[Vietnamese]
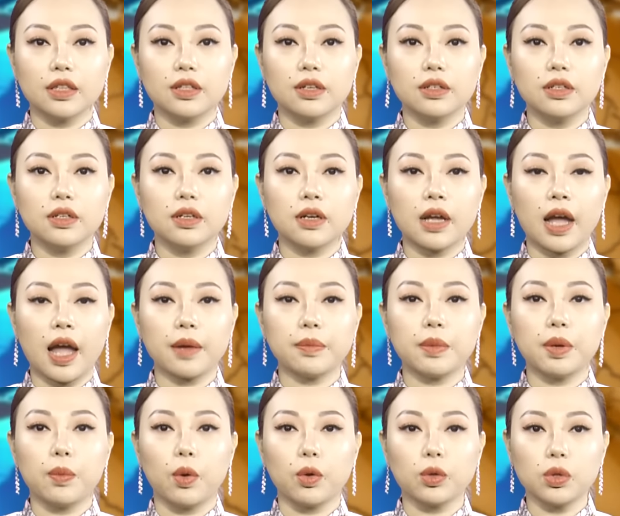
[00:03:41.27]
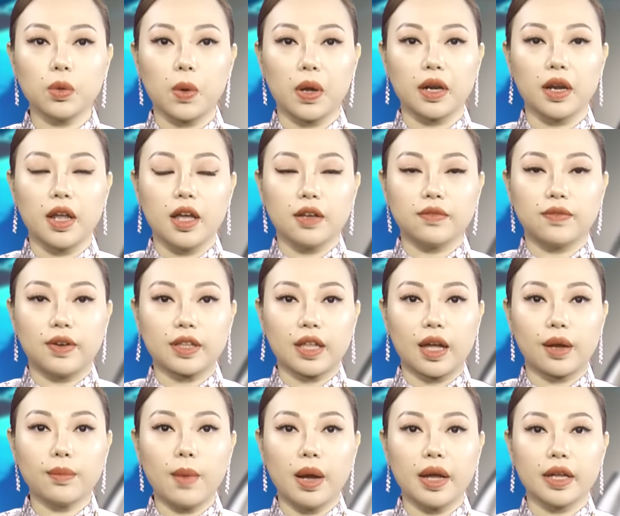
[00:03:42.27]
tương đương 24 tuần vào
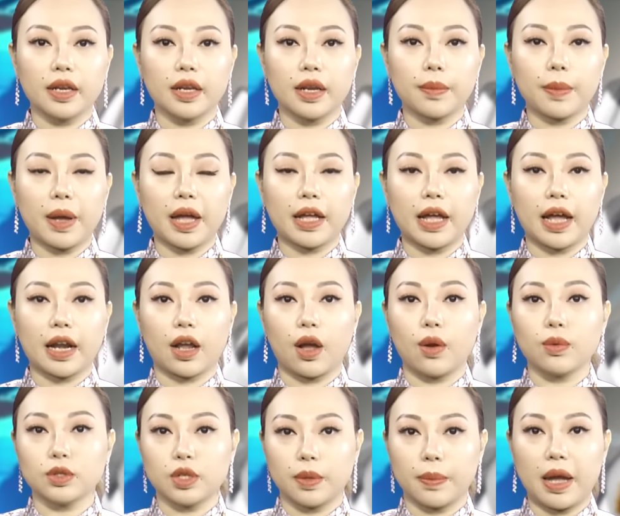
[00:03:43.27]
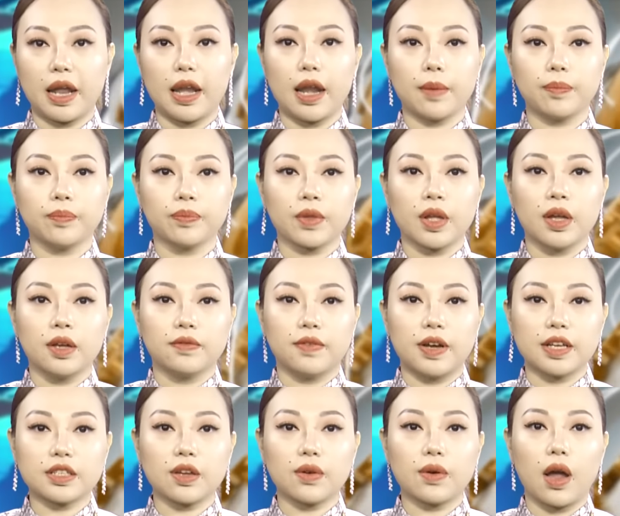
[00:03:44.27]
tháng 7 năm 2025
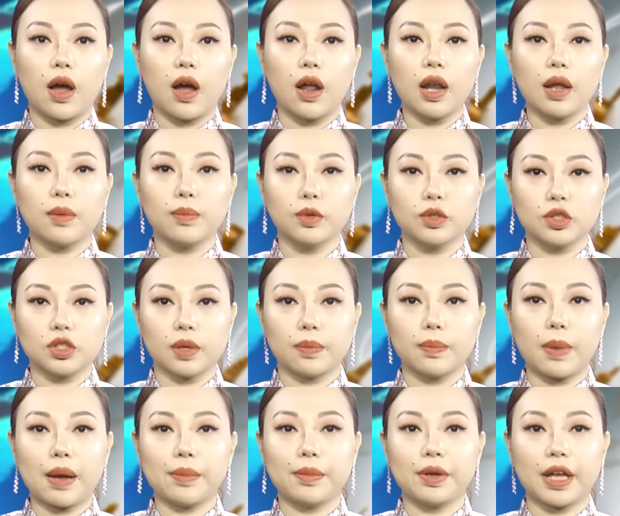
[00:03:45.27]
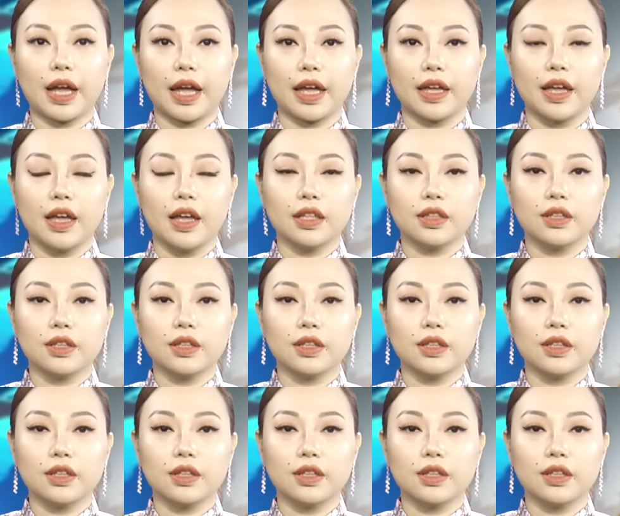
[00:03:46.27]
và sau đó là 130 ngày,